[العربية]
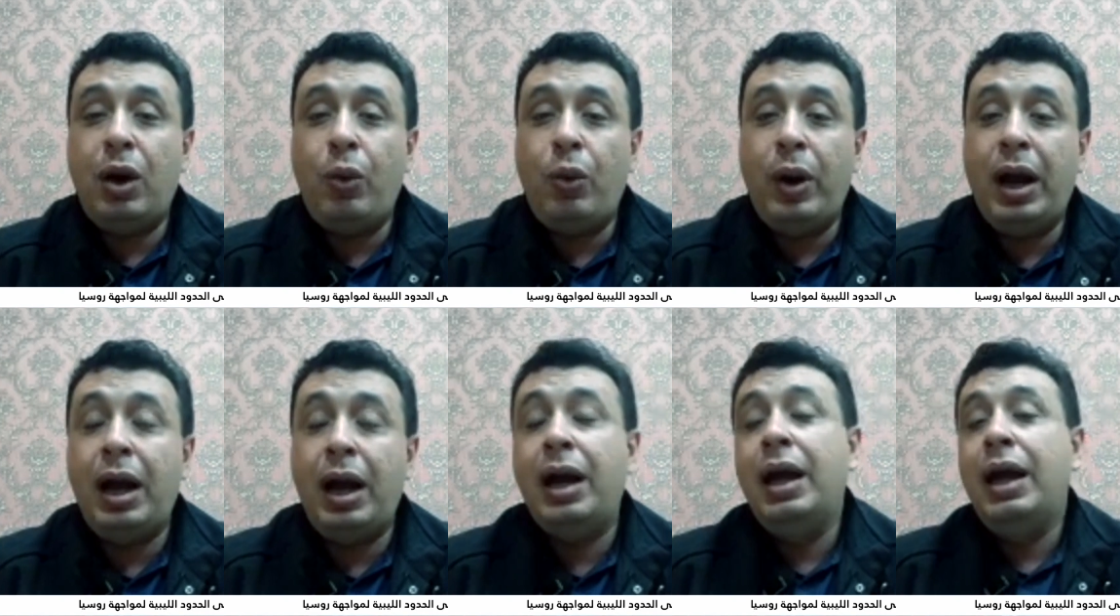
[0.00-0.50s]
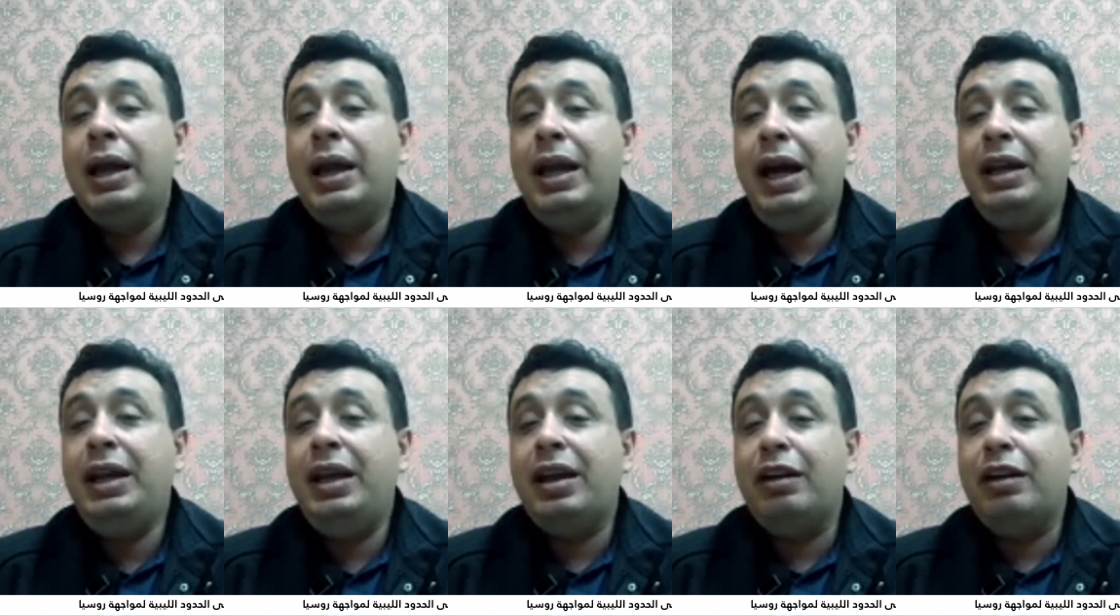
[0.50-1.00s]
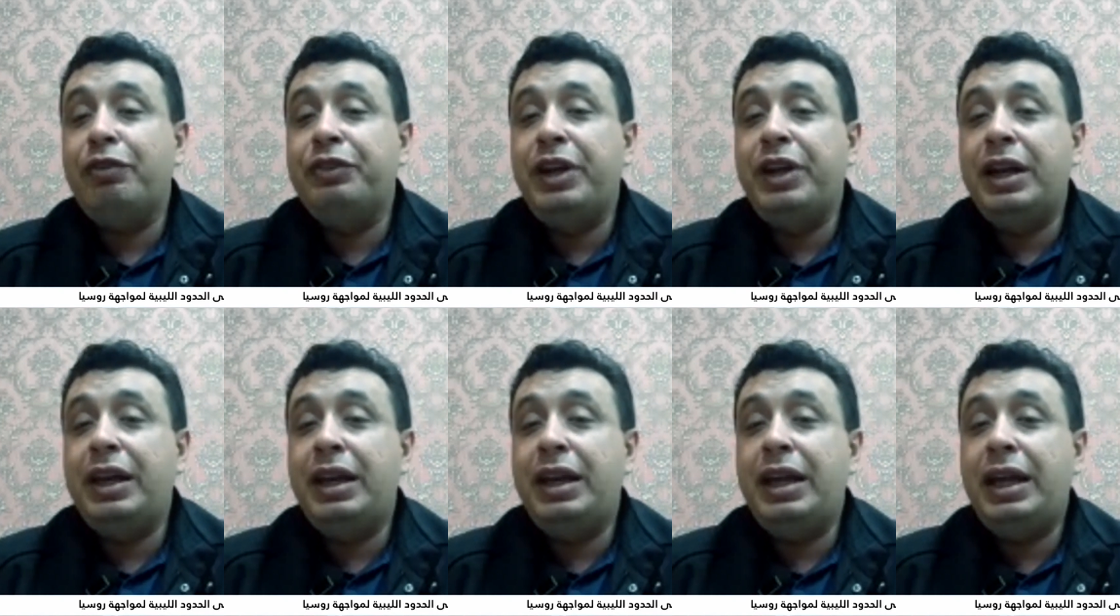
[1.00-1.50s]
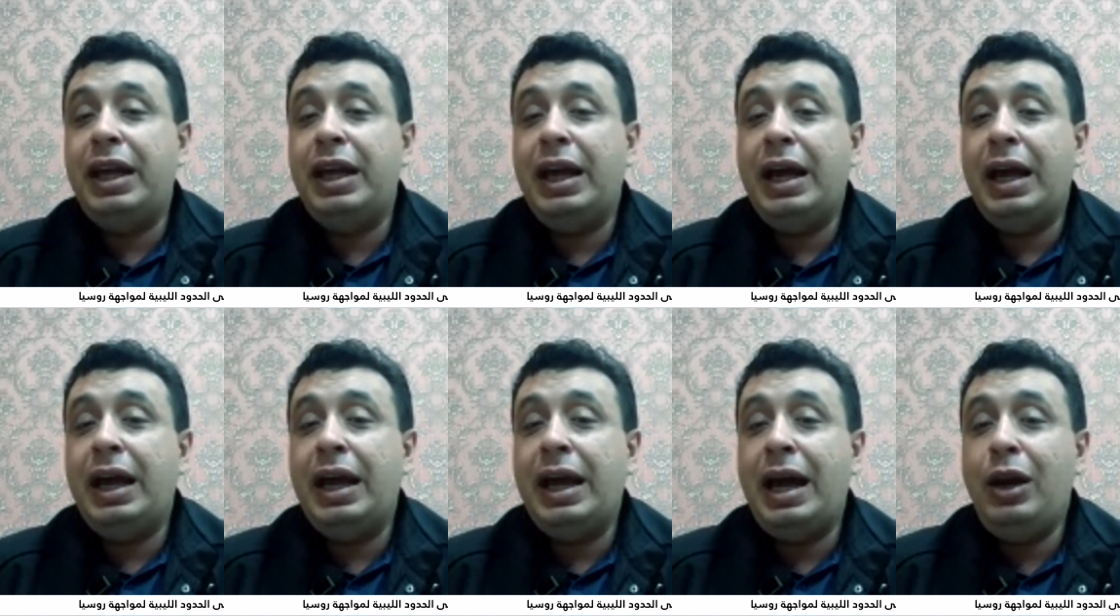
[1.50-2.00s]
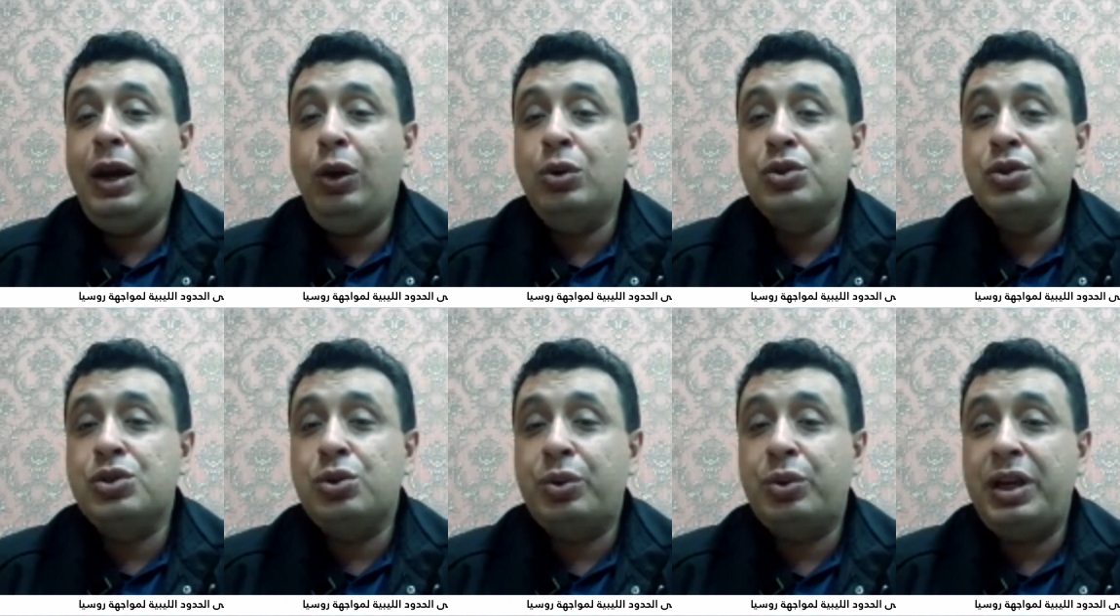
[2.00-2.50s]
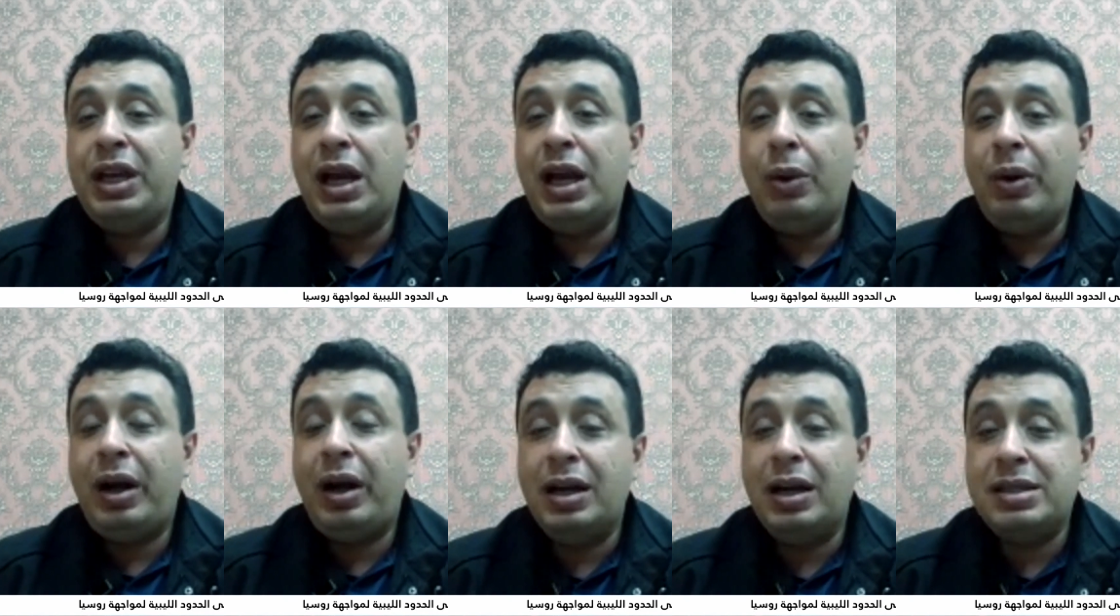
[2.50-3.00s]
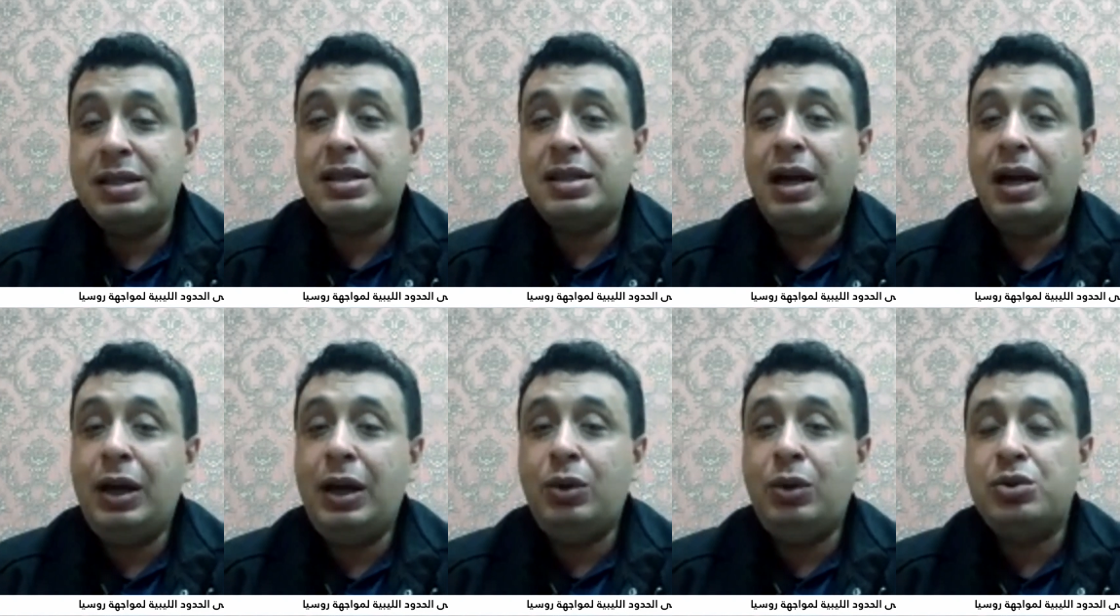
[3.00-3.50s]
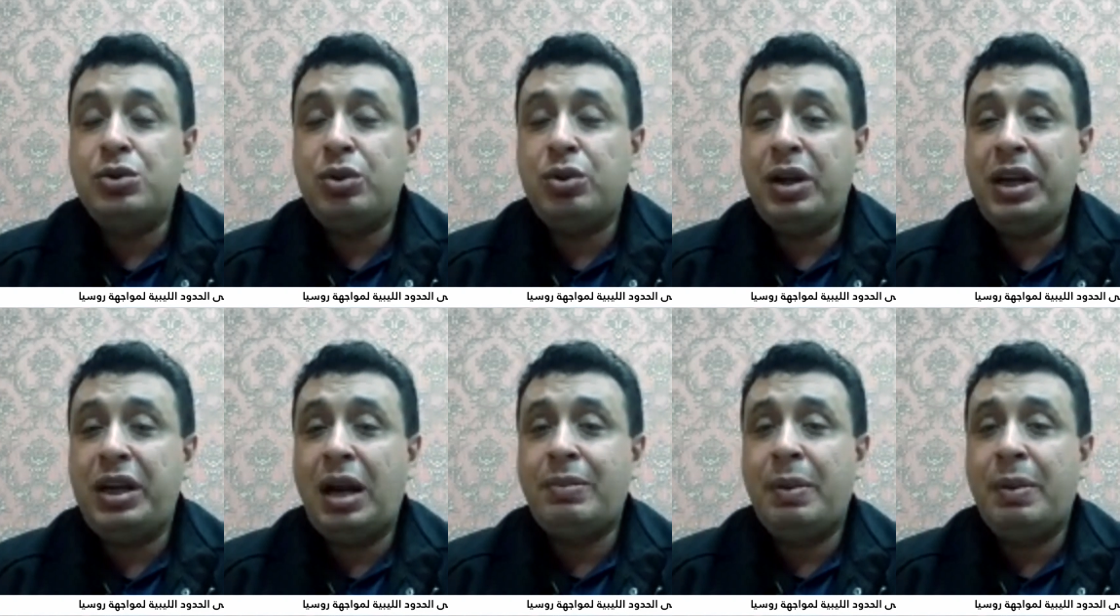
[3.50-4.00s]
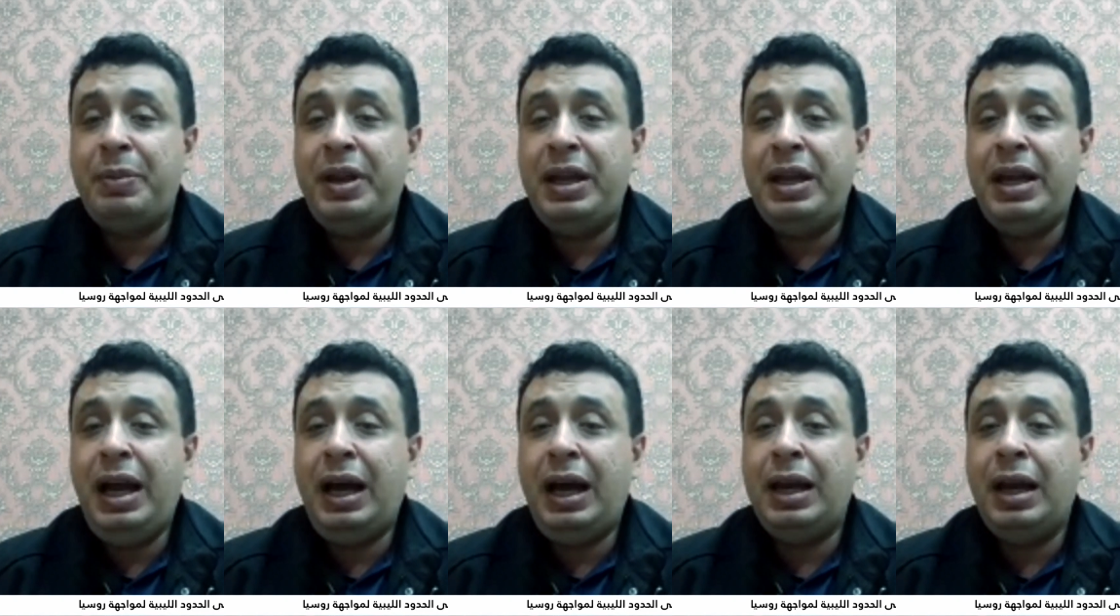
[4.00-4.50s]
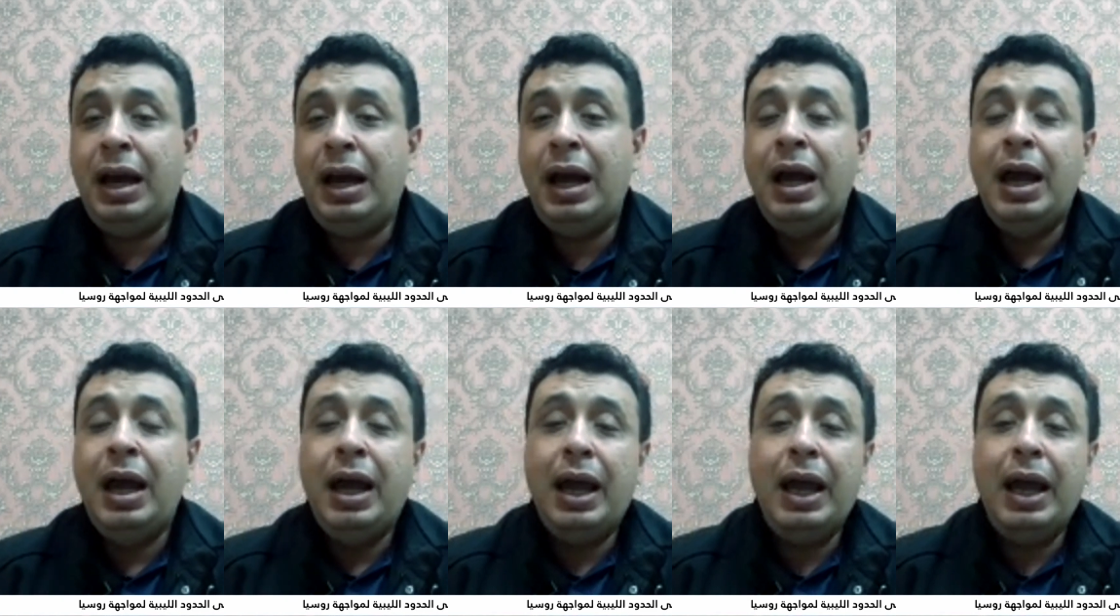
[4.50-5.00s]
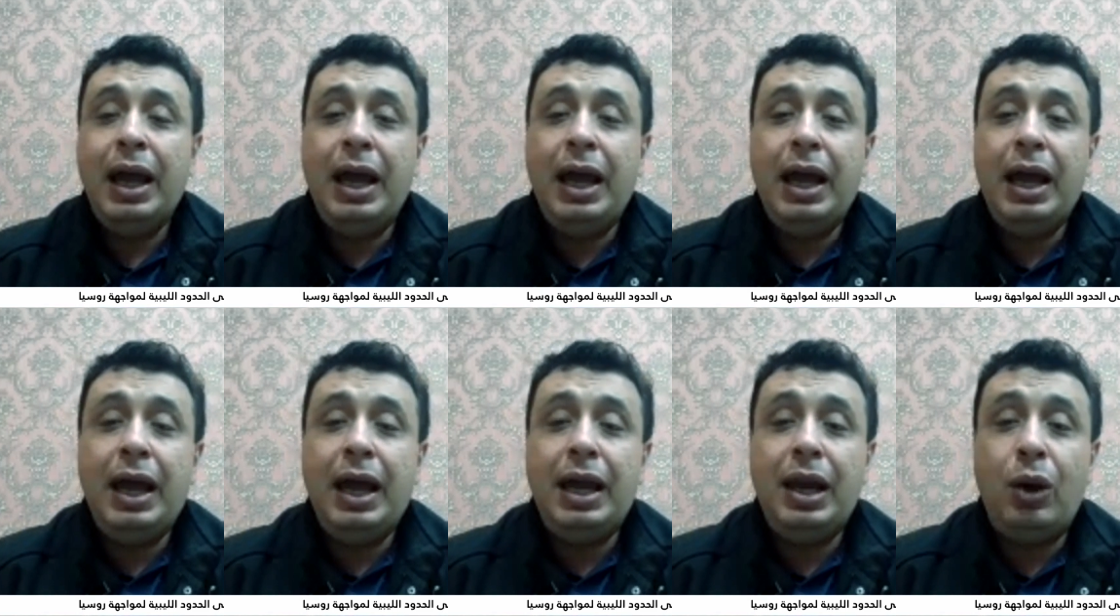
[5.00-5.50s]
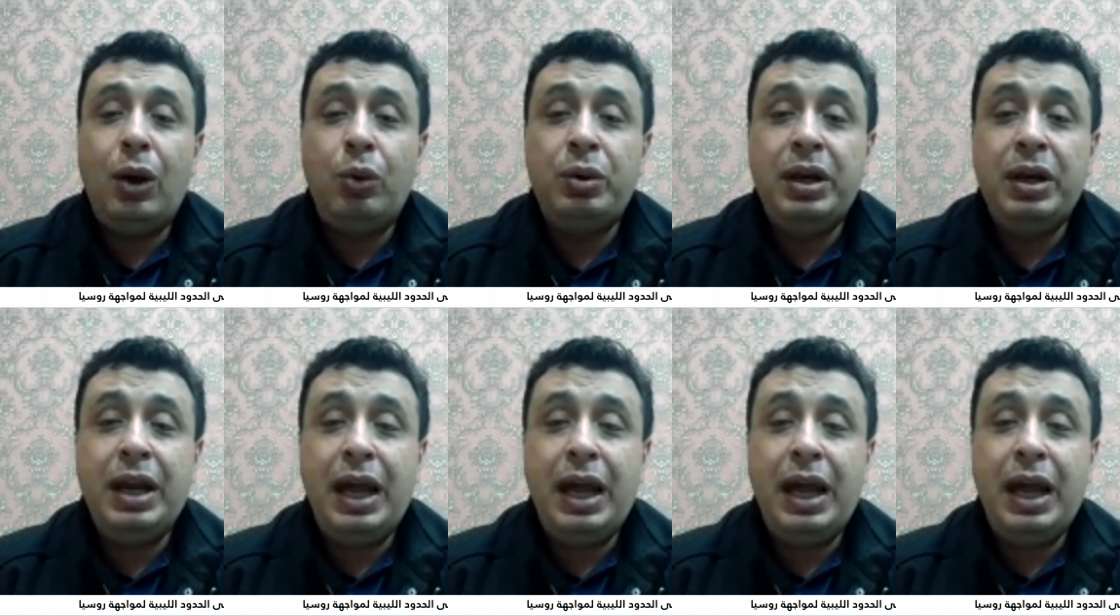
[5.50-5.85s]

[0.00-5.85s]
ويعني رفضا للعنصريه وخاصه العنصريه المبنيه على والى اي